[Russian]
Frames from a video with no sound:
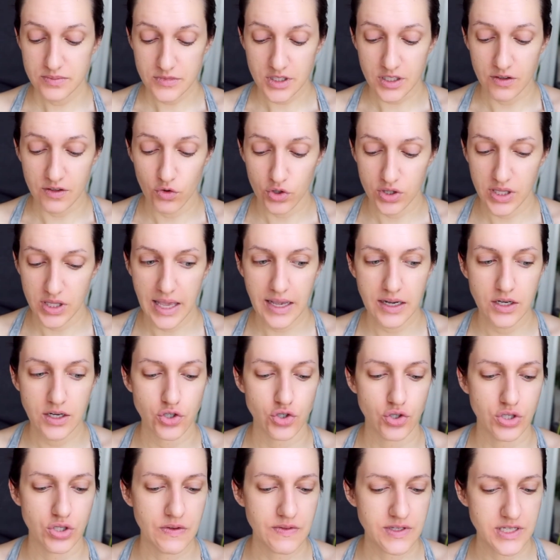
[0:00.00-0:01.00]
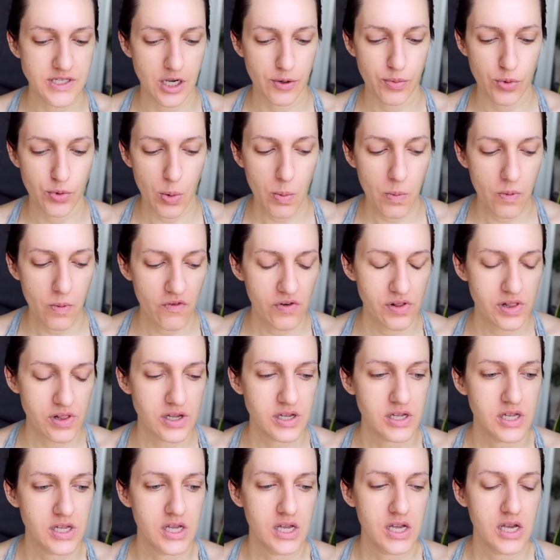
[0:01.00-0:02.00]
Вот я их еще не всех пробовала,
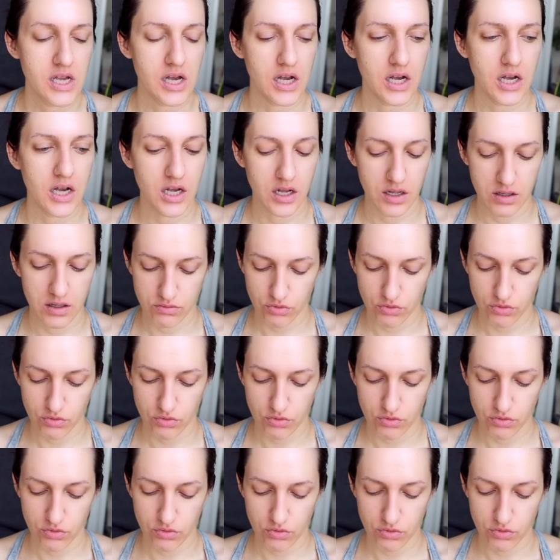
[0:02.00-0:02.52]
а,